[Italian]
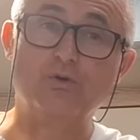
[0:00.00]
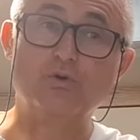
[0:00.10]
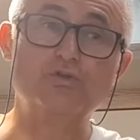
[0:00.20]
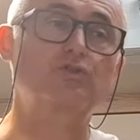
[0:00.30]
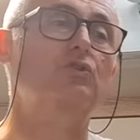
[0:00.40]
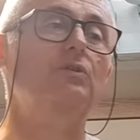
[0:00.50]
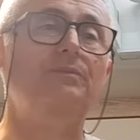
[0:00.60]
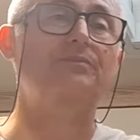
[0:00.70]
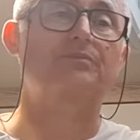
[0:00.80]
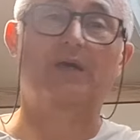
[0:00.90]

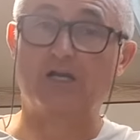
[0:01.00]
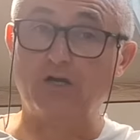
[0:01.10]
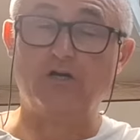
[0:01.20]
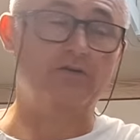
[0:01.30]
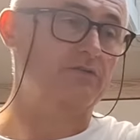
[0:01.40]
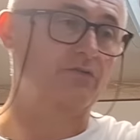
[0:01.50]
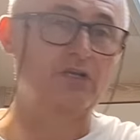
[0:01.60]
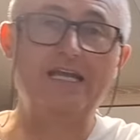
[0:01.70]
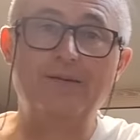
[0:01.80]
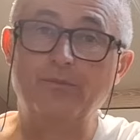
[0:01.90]
agosto però
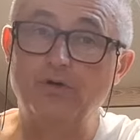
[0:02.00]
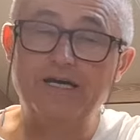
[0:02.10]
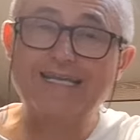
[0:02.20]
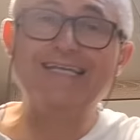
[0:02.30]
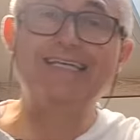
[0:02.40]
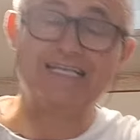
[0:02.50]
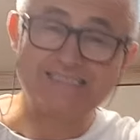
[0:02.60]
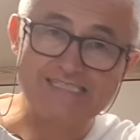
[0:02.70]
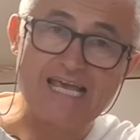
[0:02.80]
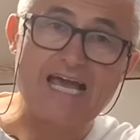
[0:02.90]
vogliamo
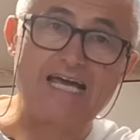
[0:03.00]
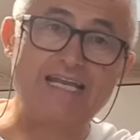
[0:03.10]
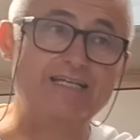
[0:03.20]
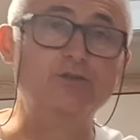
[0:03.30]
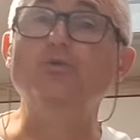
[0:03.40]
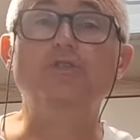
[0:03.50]
ringraziare